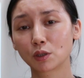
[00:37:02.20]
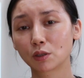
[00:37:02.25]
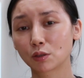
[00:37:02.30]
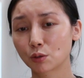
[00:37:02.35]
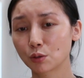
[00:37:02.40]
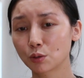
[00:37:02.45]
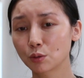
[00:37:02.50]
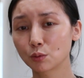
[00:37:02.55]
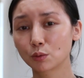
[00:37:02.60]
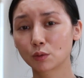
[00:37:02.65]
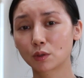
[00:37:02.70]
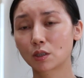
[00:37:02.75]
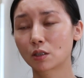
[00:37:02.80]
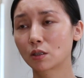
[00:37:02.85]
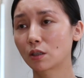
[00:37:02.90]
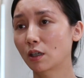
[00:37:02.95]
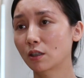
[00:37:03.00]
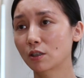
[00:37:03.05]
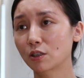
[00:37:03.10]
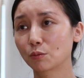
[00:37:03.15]
么你素
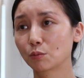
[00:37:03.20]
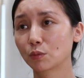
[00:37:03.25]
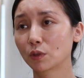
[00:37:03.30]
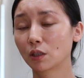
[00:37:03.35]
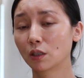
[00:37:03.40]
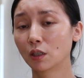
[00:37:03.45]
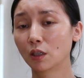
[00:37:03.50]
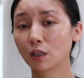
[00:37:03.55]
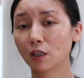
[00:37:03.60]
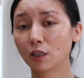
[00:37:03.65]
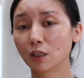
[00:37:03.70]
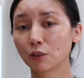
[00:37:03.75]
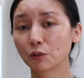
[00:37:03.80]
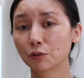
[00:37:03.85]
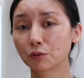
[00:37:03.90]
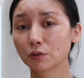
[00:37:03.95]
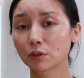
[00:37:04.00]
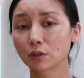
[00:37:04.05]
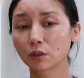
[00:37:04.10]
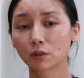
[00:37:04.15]
质啊什么的，
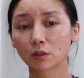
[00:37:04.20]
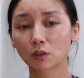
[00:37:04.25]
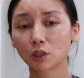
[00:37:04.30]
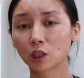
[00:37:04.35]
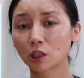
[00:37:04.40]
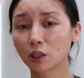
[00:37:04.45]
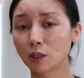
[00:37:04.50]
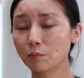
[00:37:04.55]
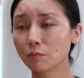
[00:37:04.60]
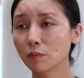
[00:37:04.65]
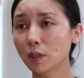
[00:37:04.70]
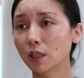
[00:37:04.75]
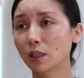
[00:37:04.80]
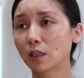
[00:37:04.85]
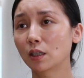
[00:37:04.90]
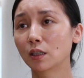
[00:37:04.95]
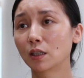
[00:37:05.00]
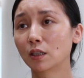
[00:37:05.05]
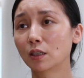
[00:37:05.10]
我觉得可能审美。